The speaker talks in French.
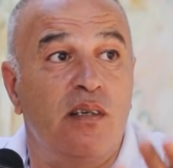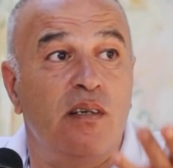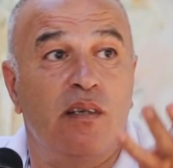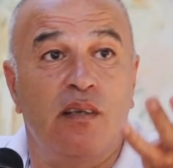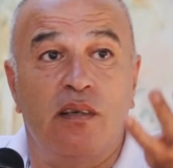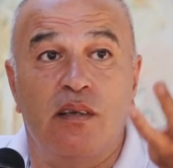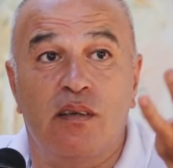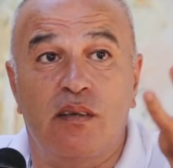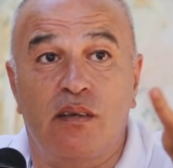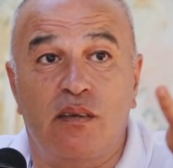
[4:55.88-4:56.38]

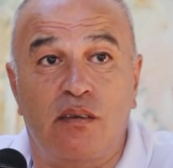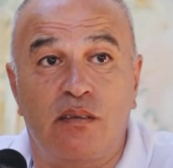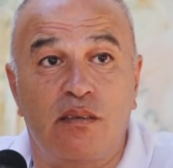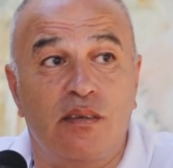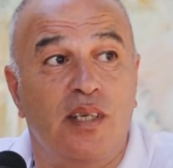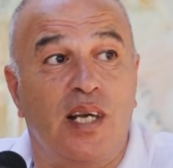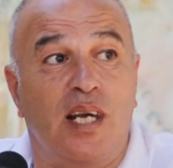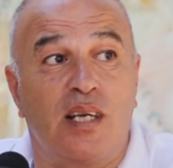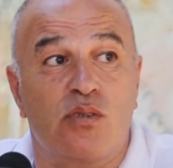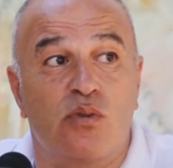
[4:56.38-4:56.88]
euh,
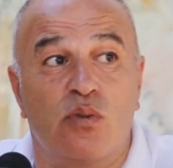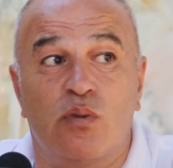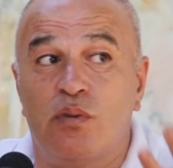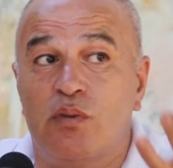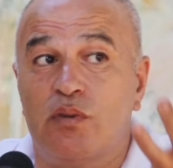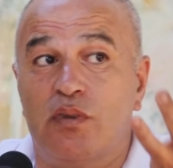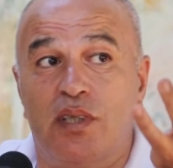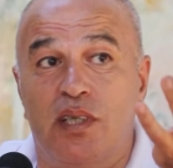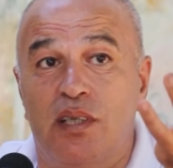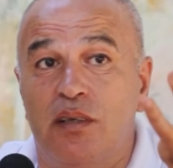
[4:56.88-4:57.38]

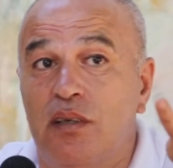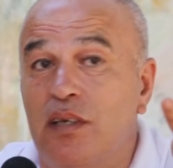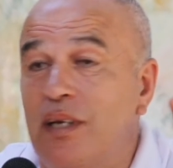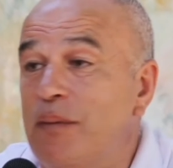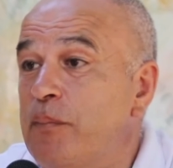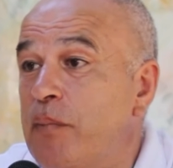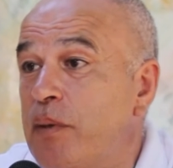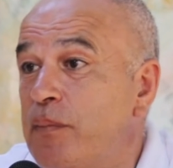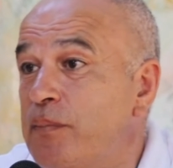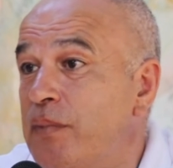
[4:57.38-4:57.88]
garçon garçons, et
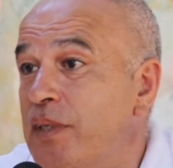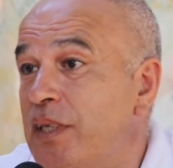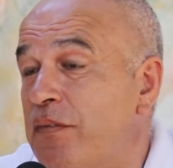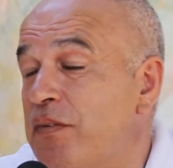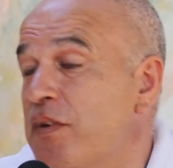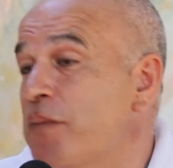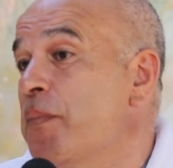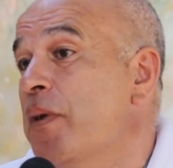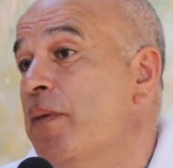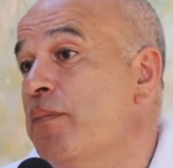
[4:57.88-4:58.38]
même, il y
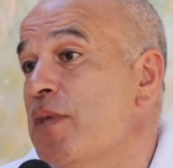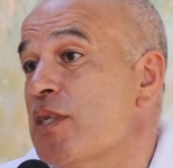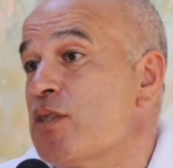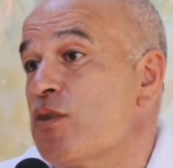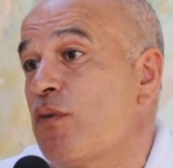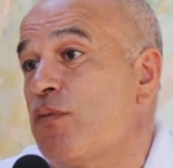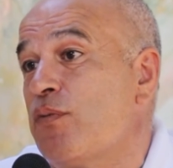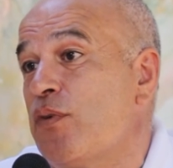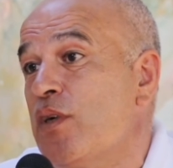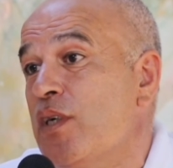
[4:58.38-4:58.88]
avait même
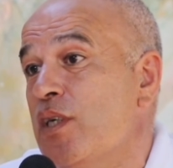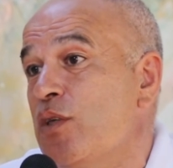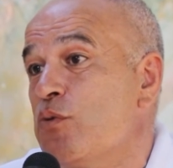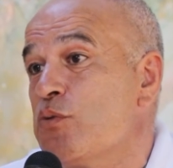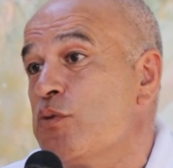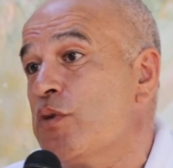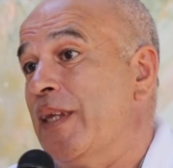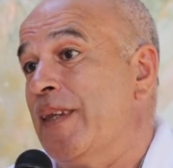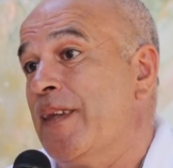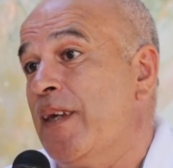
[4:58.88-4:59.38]
des enfants qui
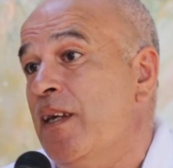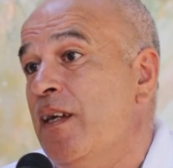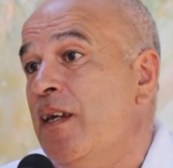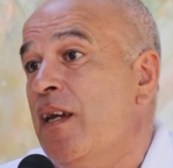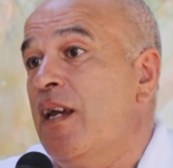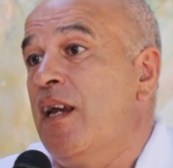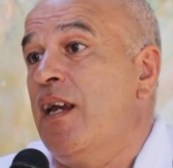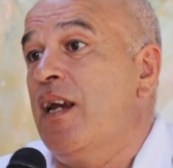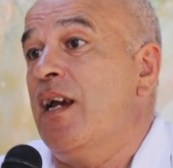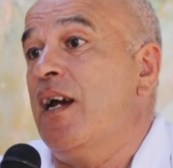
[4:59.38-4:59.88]
nous aidaient
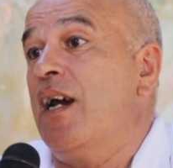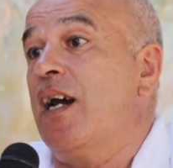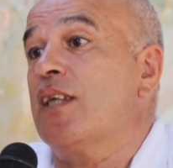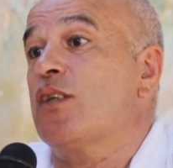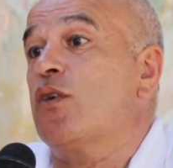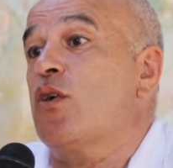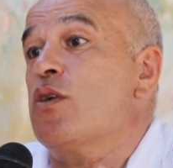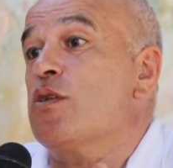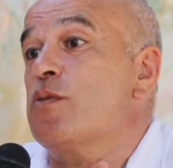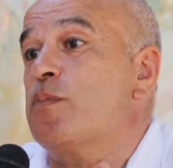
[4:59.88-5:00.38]
à
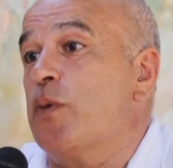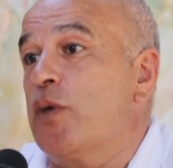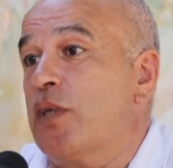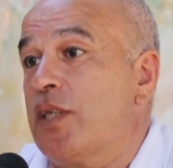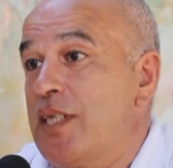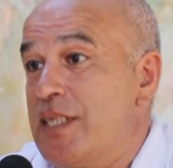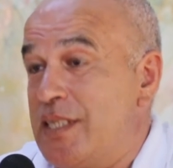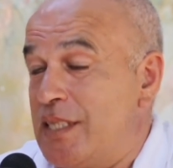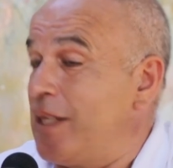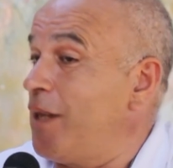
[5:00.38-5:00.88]

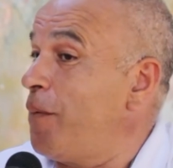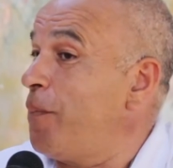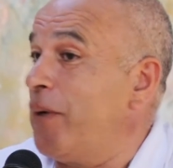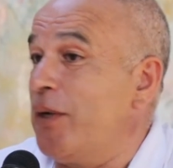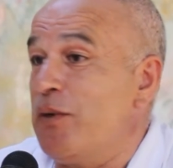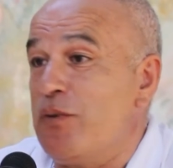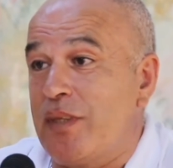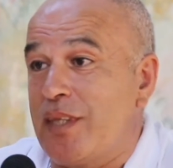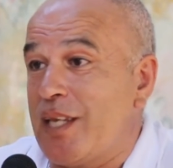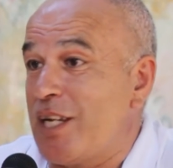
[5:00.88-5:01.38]
transporter. C'était
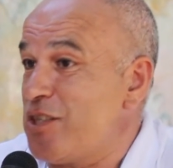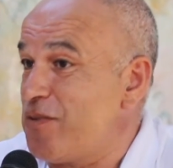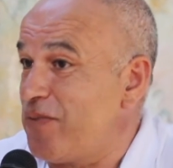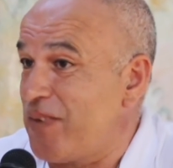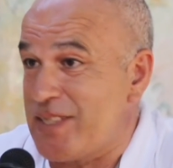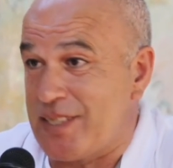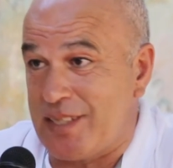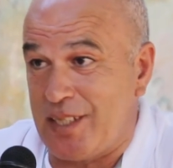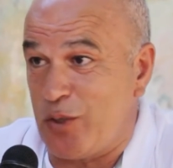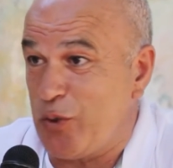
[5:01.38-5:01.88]
pas une tâche
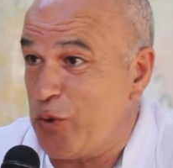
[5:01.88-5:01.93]
facile